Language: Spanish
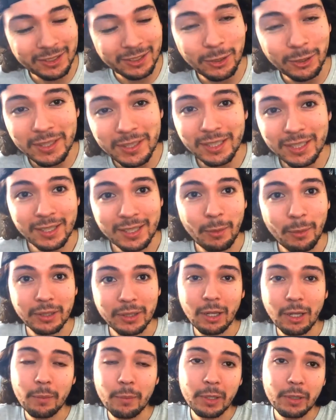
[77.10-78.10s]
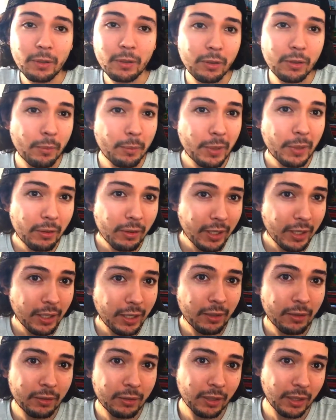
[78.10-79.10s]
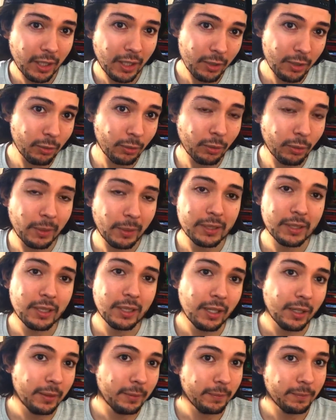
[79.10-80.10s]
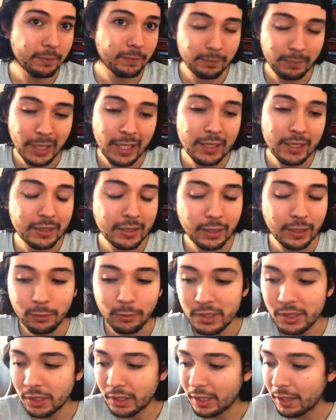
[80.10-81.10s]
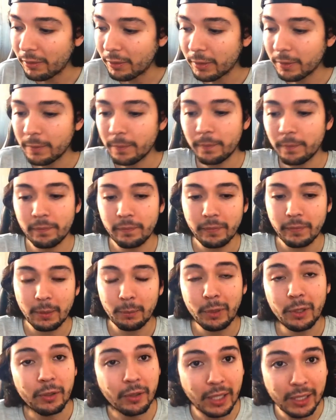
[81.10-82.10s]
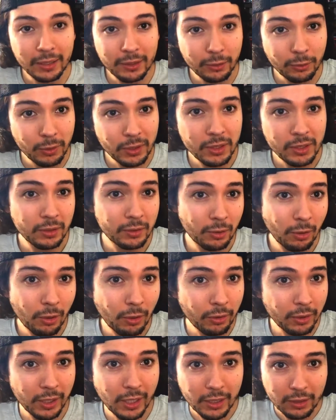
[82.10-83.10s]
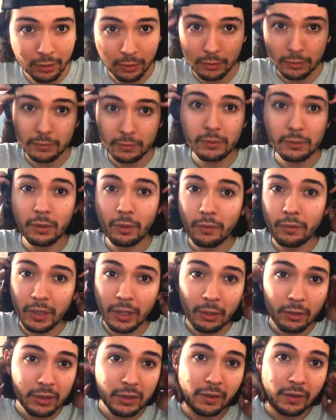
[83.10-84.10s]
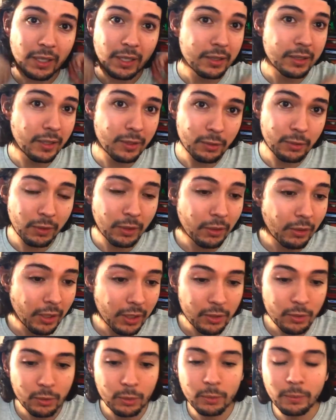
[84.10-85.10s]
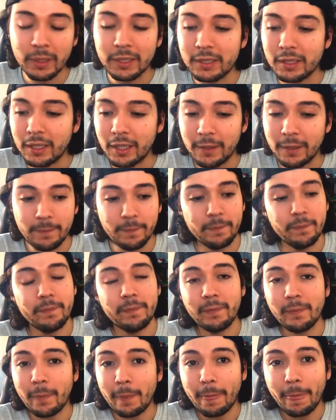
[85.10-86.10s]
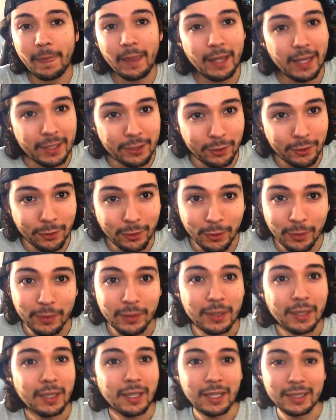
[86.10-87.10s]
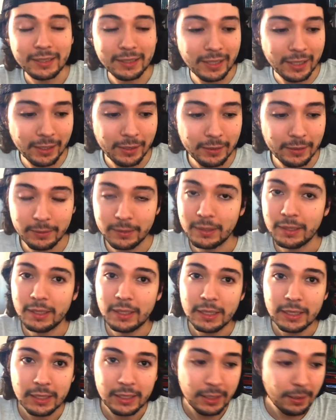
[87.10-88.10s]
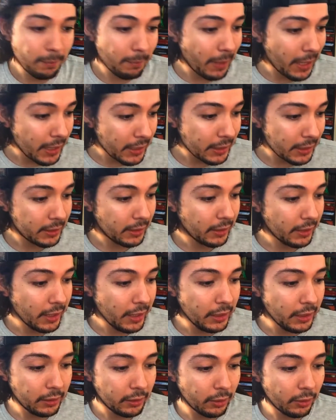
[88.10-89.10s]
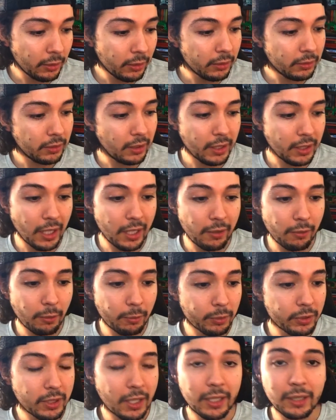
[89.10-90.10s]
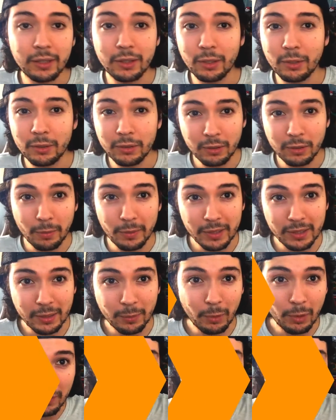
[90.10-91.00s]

Twitch se ha portado mejor conmigo que, que YouTube, así que váyanse a Twitch, cabrón. Bueno, en Twitch son los directos. Los videos se van a seguir subiendo aquí en YouTube, así que eso es todo. Así que, sin más intro, que ya llevo mucha intro, comencemos el